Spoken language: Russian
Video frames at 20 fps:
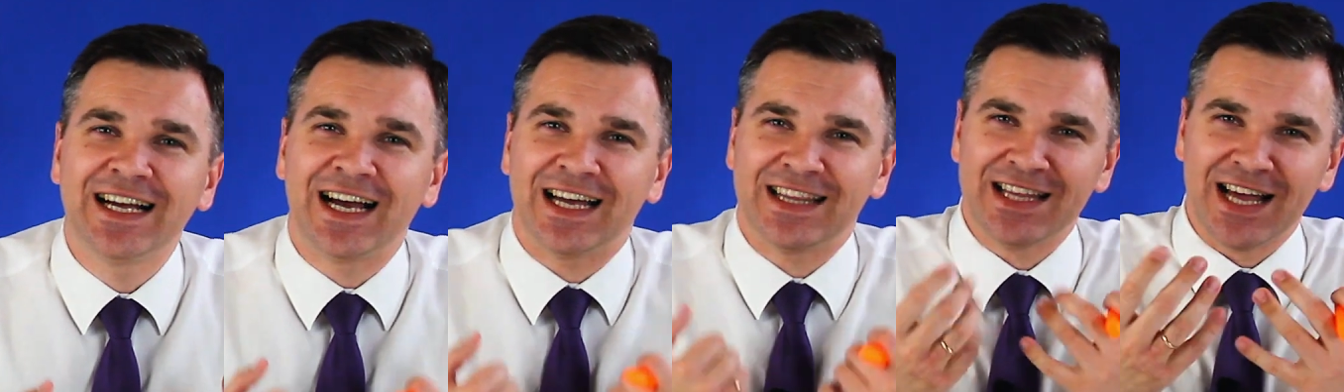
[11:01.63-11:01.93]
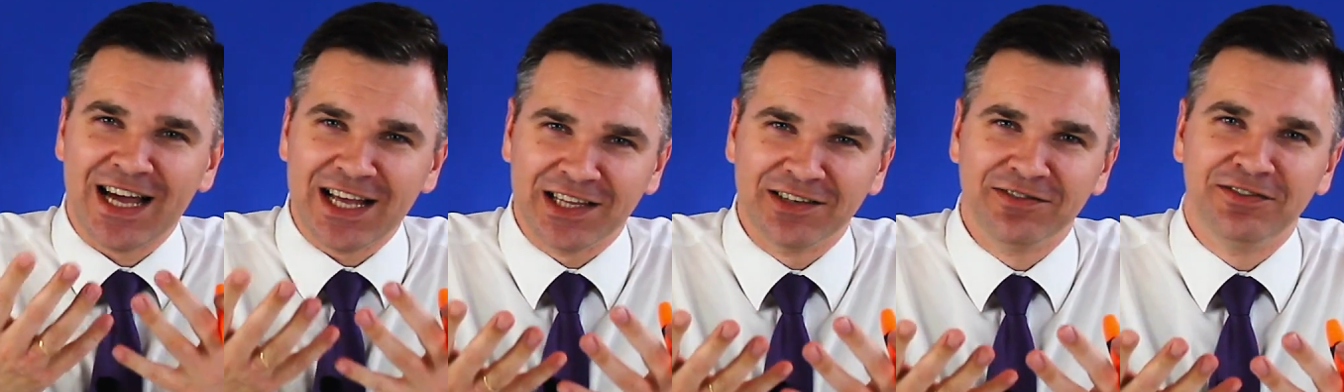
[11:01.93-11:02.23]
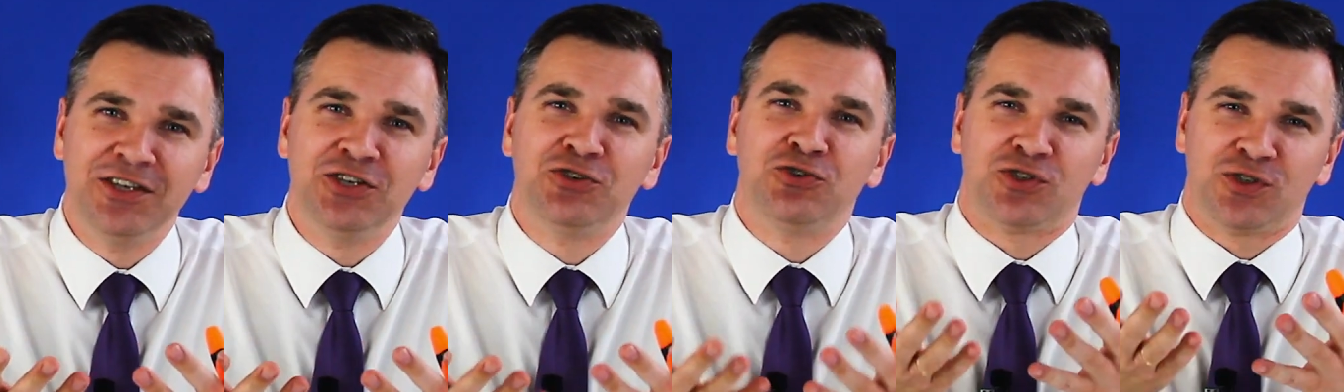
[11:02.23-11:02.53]
каналы
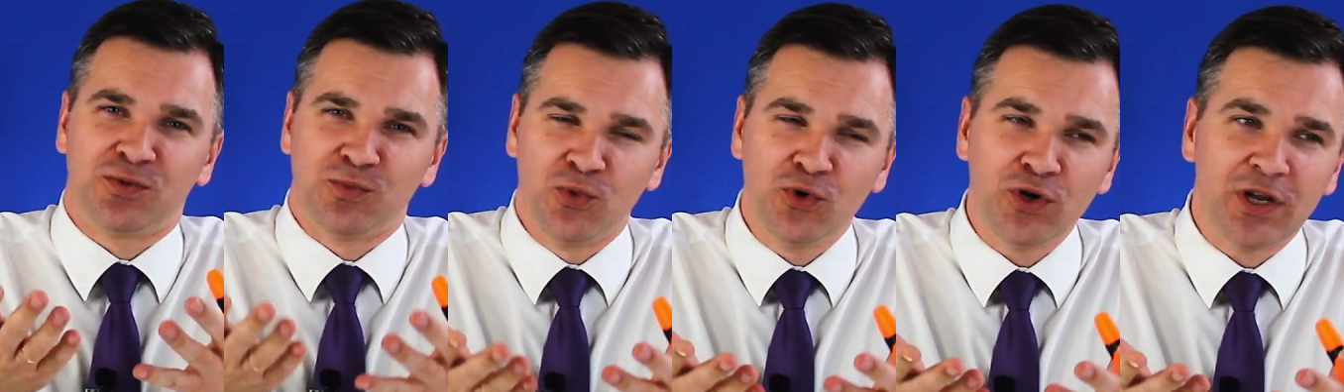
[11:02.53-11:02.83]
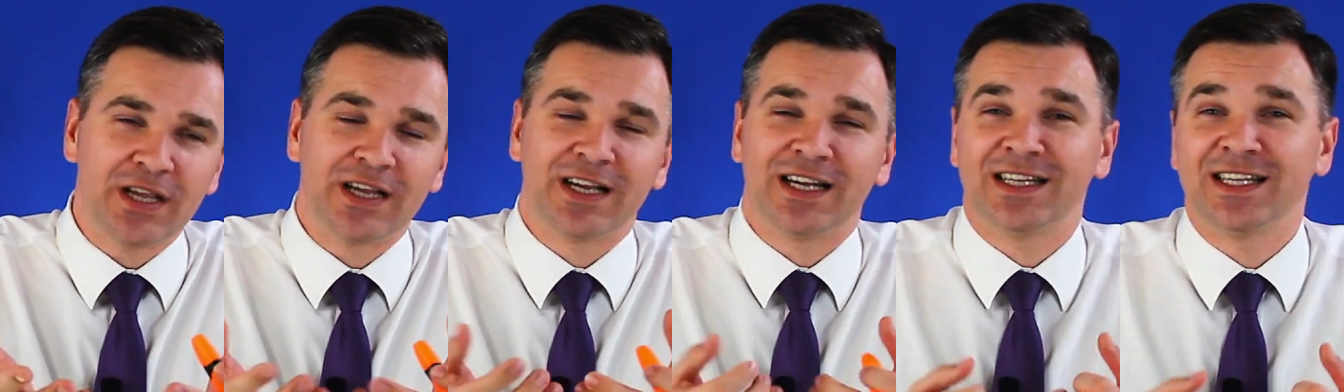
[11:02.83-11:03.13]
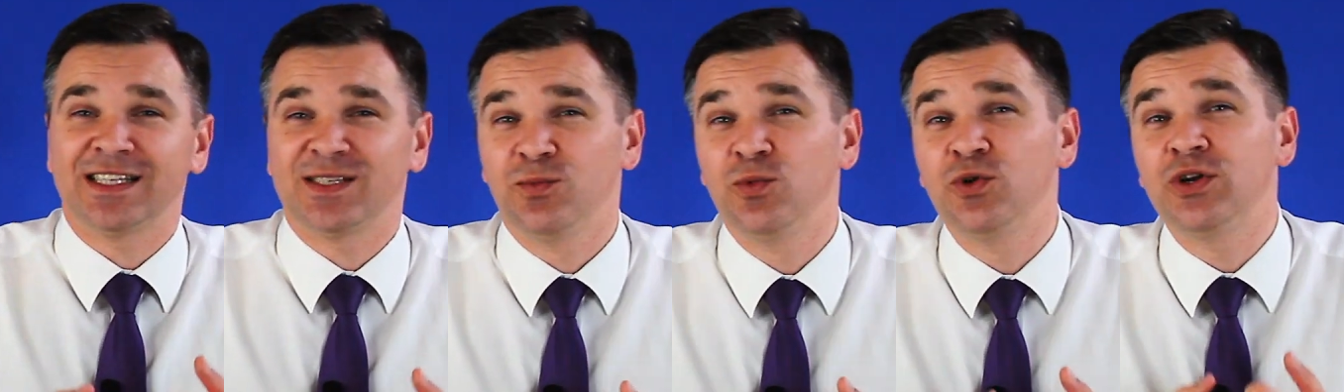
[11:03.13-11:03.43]
вы еще смотрите, когда
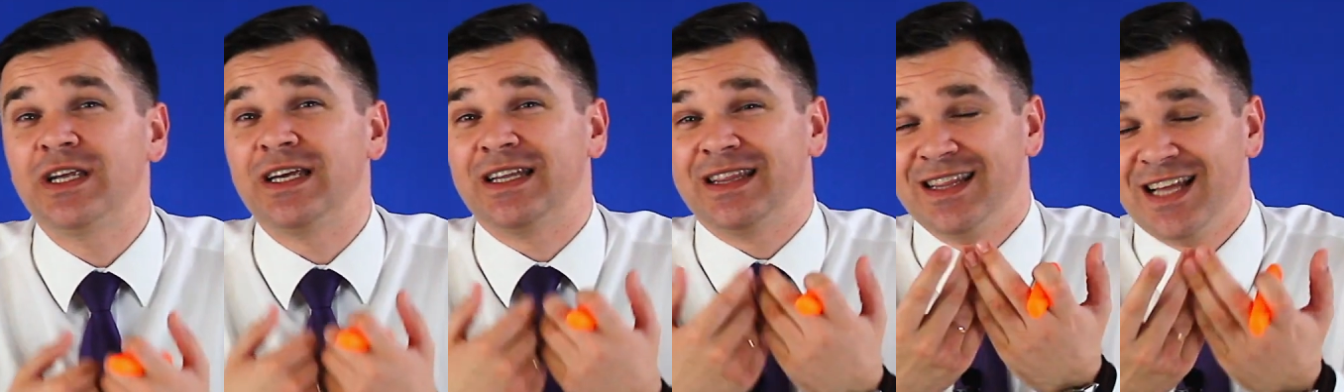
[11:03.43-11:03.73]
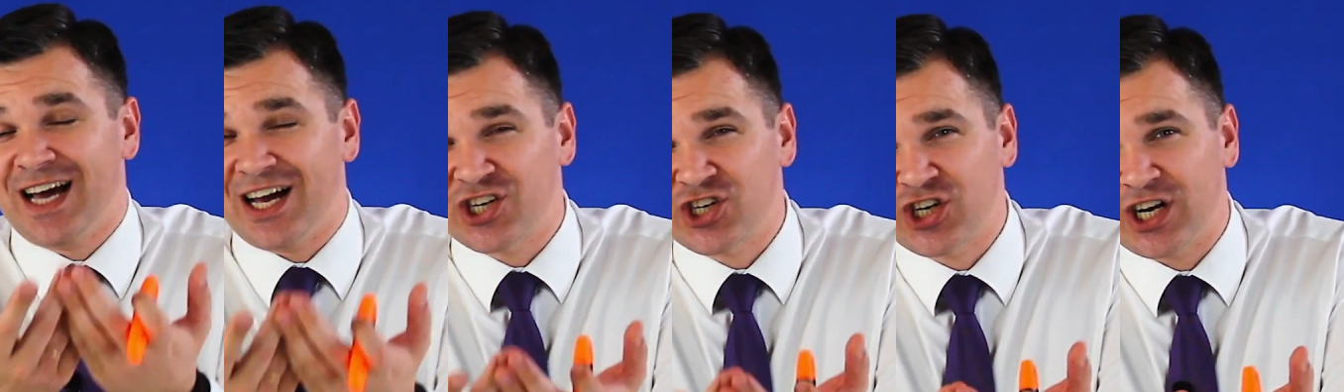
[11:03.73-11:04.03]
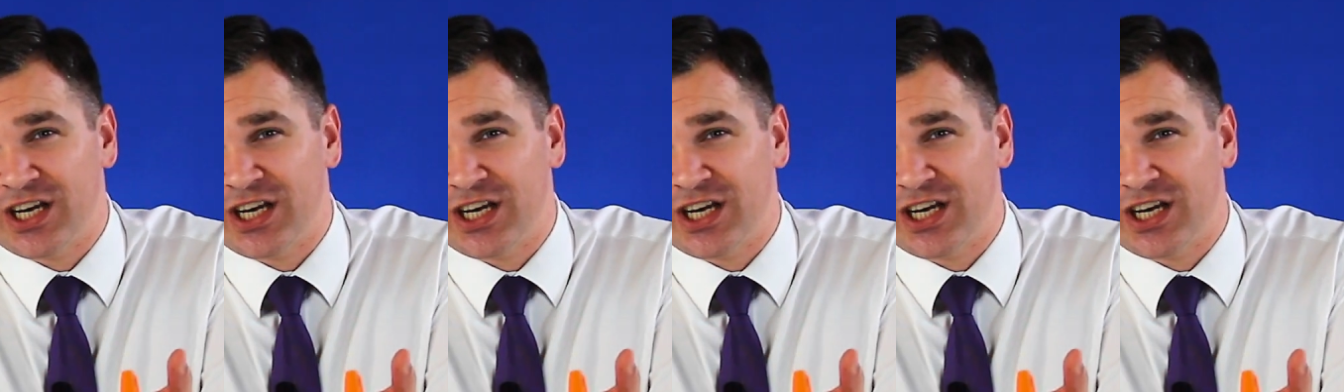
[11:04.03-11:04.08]
смотрите наш